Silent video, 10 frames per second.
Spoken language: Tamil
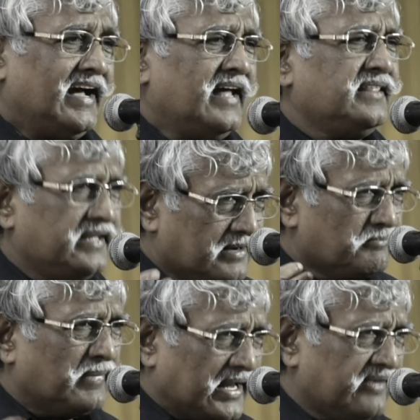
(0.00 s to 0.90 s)
அது
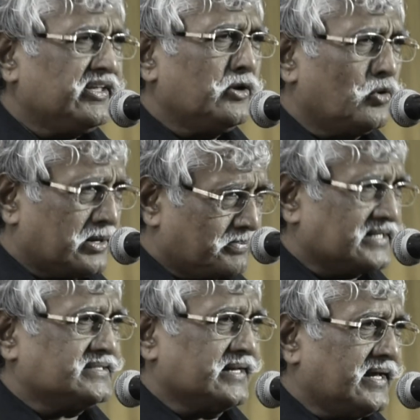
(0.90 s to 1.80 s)
என் மனைவியோட
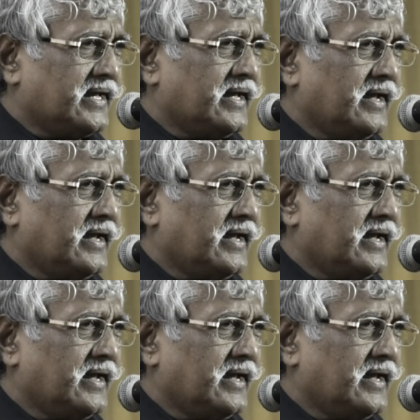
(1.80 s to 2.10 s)
பிரச்சனை